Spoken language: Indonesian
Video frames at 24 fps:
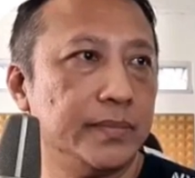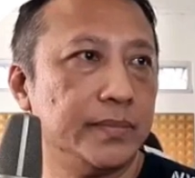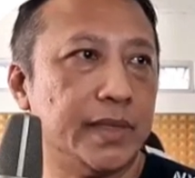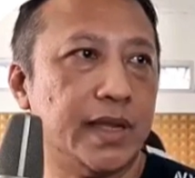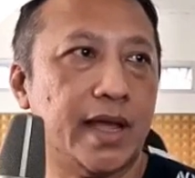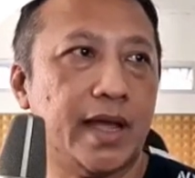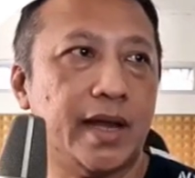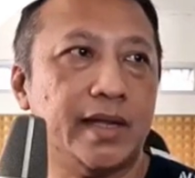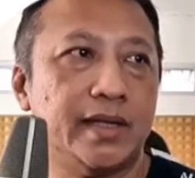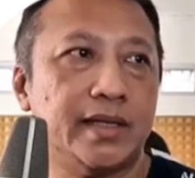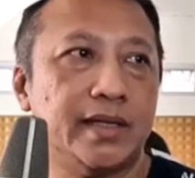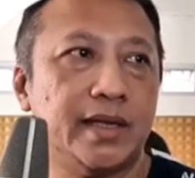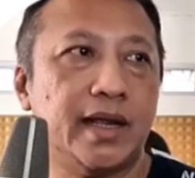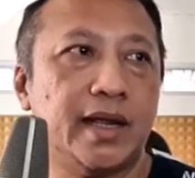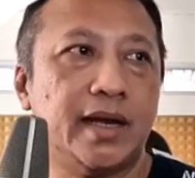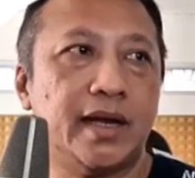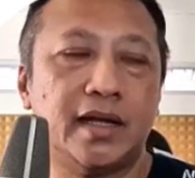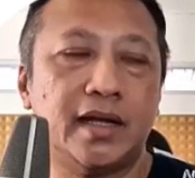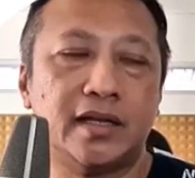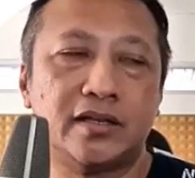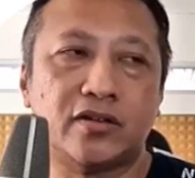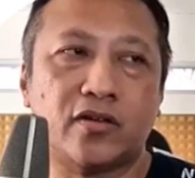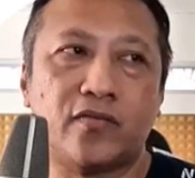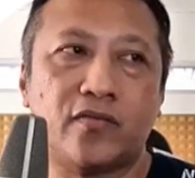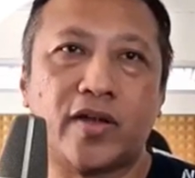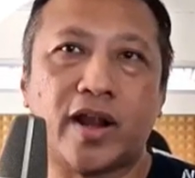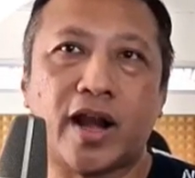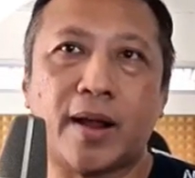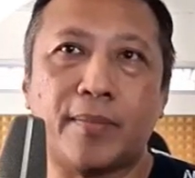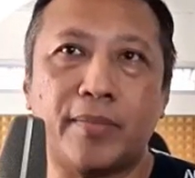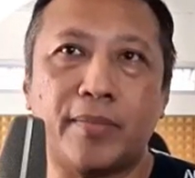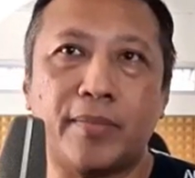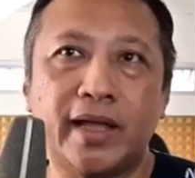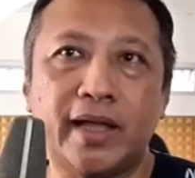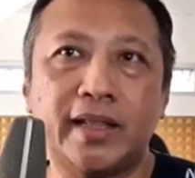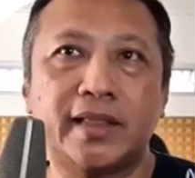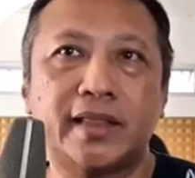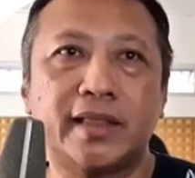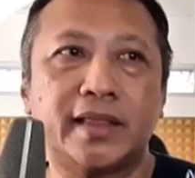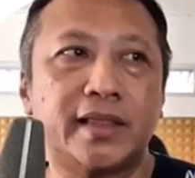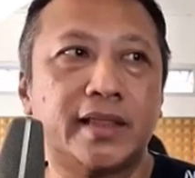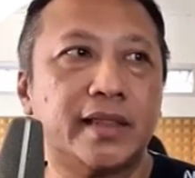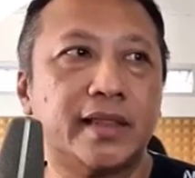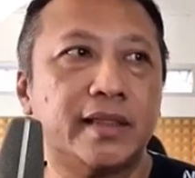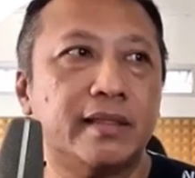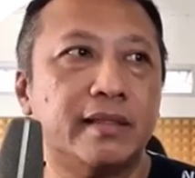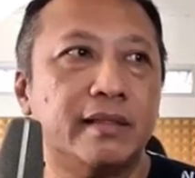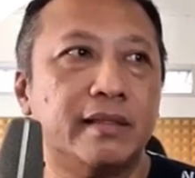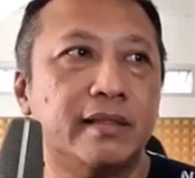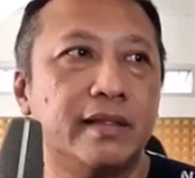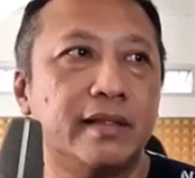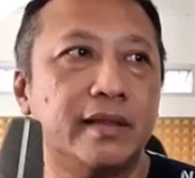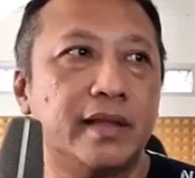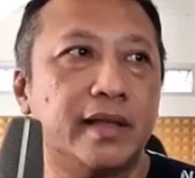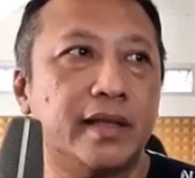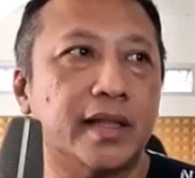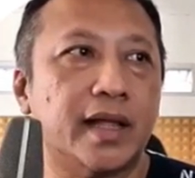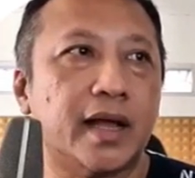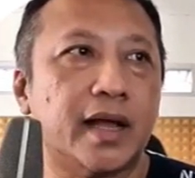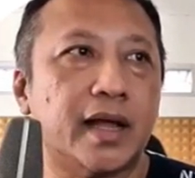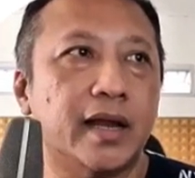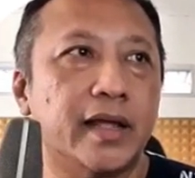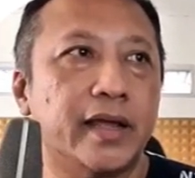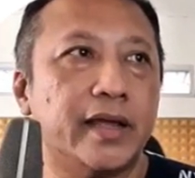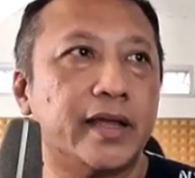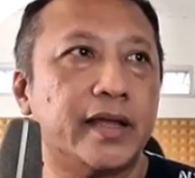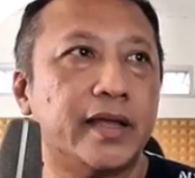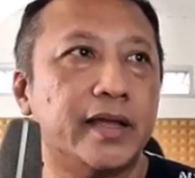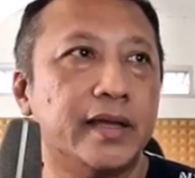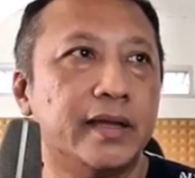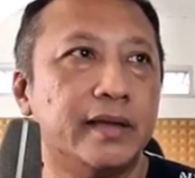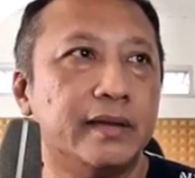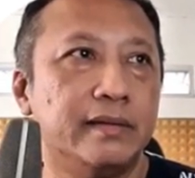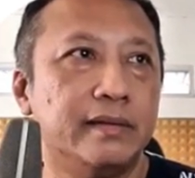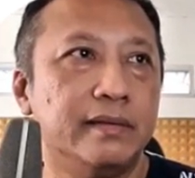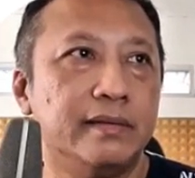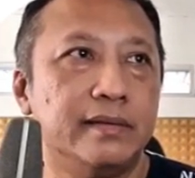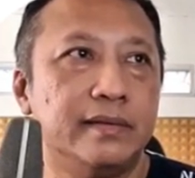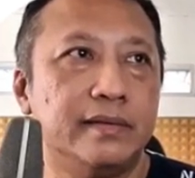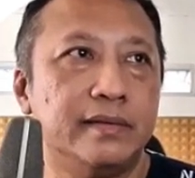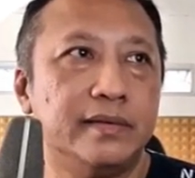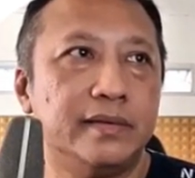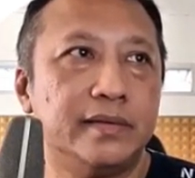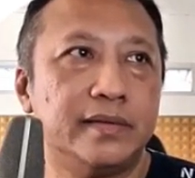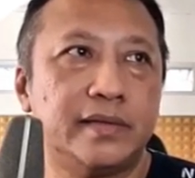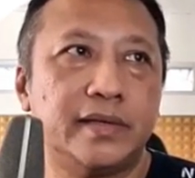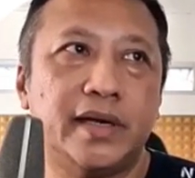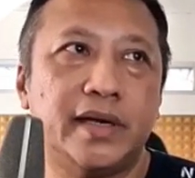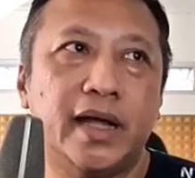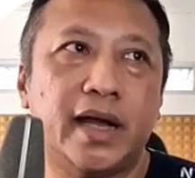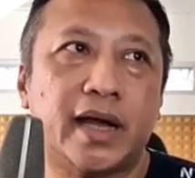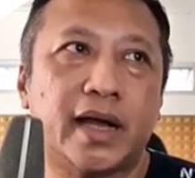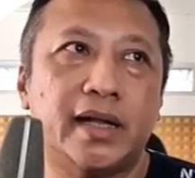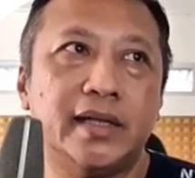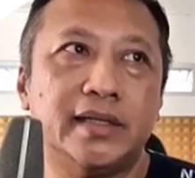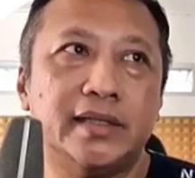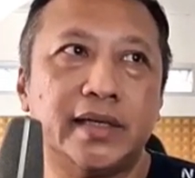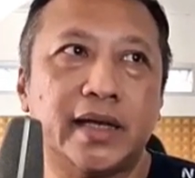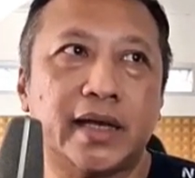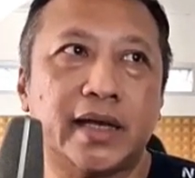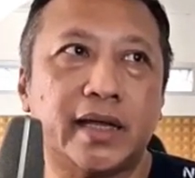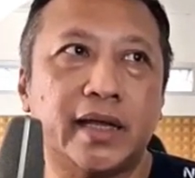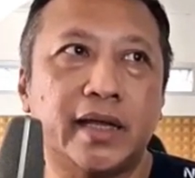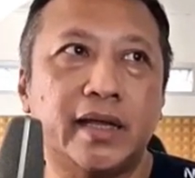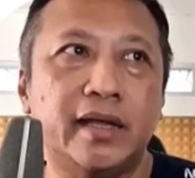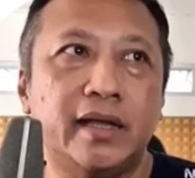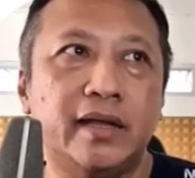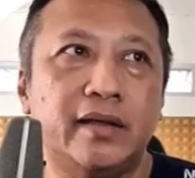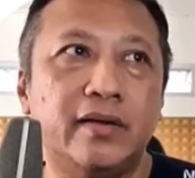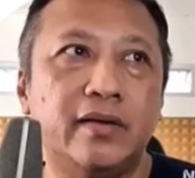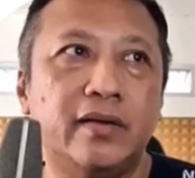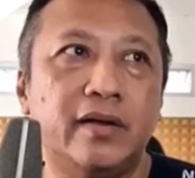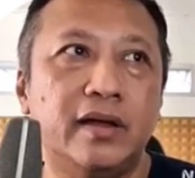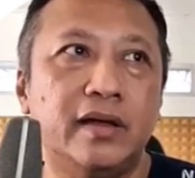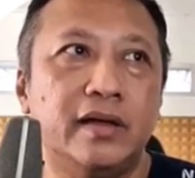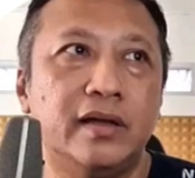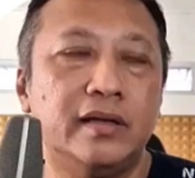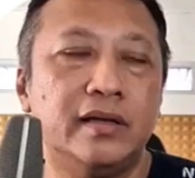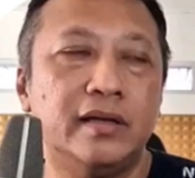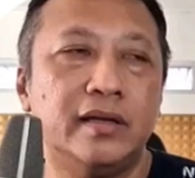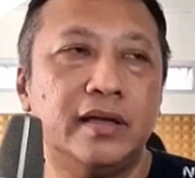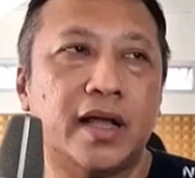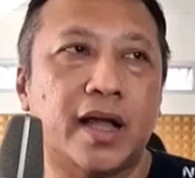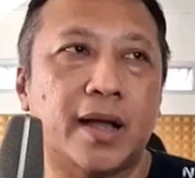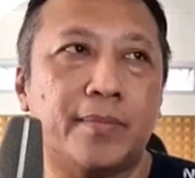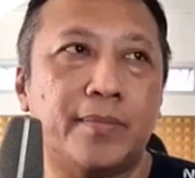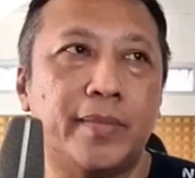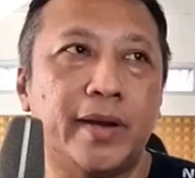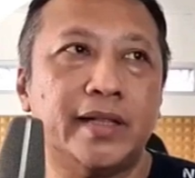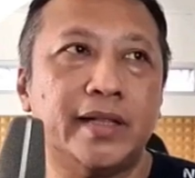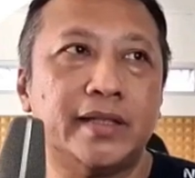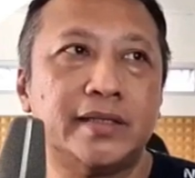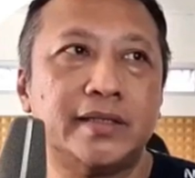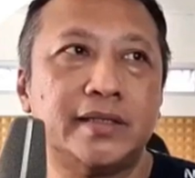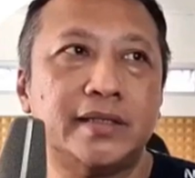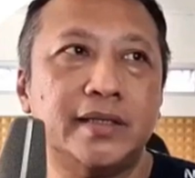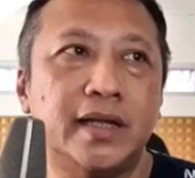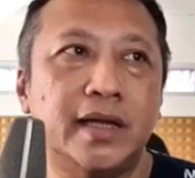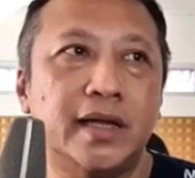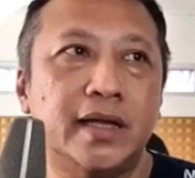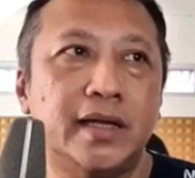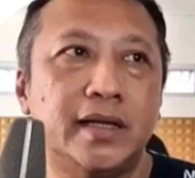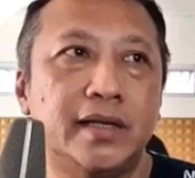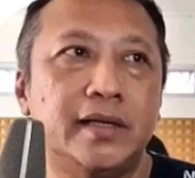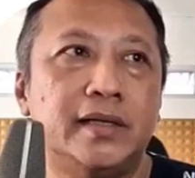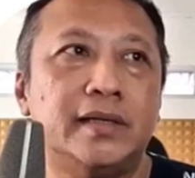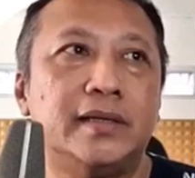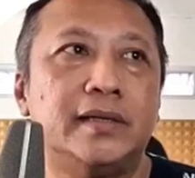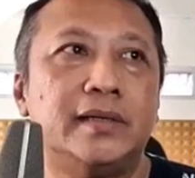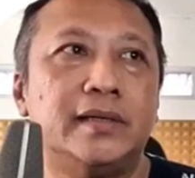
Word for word: nah di sini ada software update kita klik dia akan checking updates-nya